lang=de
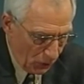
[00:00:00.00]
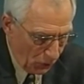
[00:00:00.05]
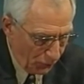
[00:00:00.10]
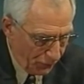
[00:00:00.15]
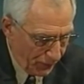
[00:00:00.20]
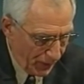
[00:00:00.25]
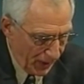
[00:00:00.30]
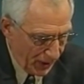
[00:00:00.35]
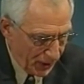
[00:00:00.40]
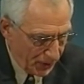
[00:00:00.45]

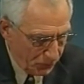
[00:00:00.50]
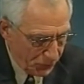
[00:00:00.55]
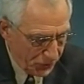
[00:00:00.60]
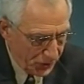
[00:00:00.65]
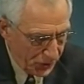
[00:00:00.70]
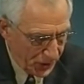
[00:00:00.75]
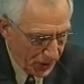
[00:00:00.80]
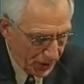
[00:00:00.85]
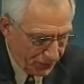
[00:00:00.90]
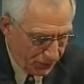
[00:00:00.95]
Doch vielleicht
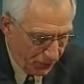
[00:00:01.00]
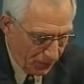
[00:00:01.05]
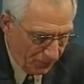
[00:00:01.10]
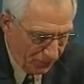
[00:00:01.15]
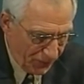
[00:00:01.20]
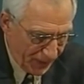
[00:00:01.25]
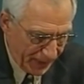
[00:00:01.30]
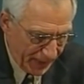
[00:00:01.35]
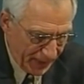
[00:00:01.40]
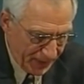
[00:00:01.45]
muss ich erst
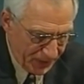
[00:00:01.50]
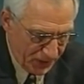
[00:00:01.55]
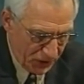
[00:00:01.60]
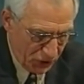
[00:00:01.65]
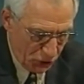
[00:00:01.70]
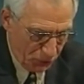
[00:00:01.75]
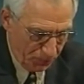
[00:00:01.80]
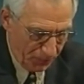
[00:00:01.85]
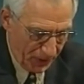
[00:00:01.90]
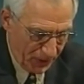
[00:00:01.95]
vom
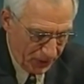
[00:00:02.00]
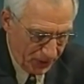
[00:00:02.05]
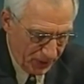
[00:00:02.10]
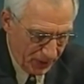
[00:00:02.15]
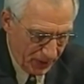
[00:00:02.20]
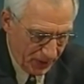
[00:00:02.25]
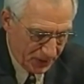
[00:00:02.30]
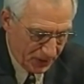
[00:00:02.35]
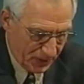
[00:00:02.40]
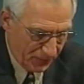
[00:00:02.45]
Vergessen
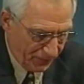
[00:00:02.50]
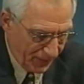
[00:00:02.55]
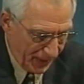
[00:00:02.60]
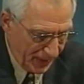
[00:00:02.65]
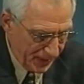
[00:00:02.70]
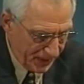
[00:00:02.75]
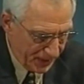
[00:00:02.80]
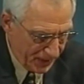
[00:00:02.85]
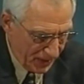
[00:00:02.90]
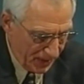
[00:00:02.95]
sprechen, das
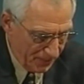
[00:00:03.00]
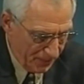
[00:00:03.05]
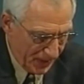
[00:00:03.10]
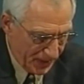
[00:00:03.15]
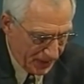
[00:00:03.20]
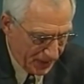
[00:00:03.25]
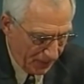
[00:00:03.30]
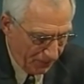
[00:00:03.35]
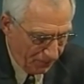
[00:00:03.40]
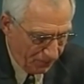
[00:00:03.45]
gewaltsam
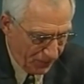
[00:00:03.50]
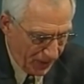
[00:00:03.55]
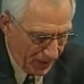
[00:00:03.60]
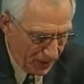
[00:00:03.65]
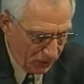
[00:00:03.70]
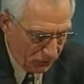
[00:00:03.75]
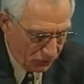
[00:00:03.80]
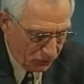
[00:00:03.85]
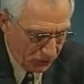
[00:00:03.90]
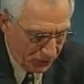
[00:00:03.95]
als
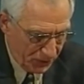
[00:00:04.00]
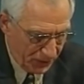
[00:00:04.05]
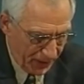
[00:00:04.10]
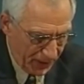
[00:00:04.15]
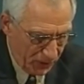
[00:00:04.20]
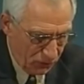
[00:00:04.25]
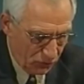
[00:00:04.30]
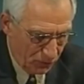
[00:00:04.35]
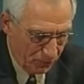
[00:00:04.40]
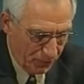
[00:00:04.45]
Abwendung und
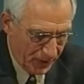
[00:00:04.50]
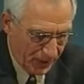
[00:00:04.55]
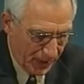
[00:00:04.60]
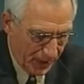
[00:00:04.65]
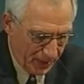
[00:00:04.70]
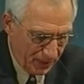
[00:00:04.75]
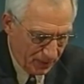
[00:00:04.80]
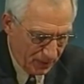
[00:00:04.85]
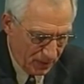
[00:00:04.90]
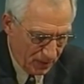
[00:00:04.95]
Trennung
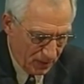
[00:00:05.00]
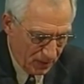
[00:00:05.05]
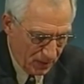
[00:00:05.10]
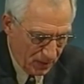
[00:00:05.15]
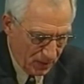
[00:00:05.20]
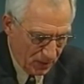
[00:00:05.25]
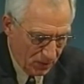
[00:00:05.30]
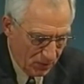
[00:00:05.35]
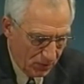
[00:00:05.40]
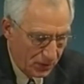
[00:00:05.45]
begann –
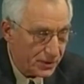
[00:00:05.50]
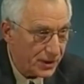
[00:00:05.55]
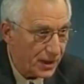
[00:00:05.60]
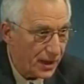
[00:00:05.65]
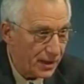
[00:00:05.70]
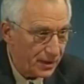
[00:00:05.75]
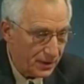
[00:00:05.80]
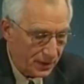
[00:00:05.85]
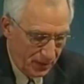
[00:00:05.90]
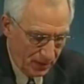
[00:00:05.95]
und
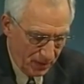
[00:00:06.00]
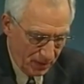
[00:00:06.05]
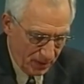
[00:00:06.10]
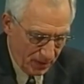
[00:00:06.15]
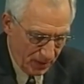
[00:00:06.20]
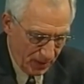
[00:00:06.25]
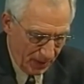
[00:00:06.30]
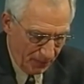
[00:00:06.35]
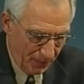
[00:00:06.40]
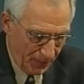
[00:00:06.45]
dann
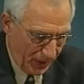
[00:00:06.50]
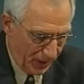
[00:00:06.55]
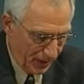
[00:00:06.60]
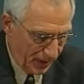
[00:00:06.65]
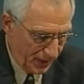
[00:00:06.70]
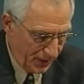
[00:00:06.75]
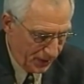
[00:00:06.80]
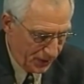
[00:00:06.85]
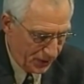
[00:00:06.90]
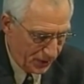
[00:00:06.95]

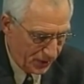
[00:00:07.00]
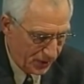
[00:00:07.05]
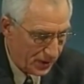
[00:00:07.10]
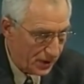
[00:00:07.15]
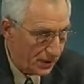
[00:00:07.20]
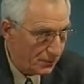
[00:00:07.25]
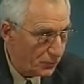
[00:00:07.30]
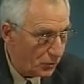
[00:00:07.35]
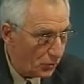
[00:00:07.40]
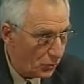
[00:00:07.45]
allmählich
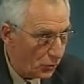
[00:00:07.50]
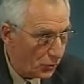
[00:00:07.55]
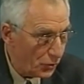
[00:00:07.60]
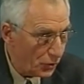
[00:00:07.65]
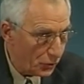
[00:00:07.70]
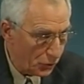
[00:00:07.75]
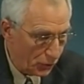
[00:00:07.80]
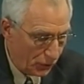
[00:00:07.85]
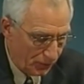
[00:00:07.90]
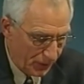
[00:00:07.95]
in
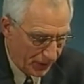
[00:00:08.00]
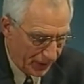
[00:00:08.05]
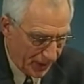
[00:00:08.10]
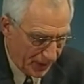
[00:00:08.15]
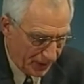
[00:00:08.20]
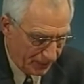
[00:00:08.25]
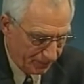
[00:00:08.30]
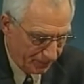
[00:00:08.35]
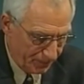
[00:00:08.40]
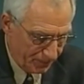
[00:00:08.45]
Beruhigung
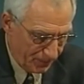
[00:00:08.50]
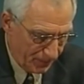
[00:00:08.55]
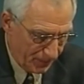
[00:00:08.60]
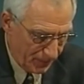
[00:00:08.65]
überging.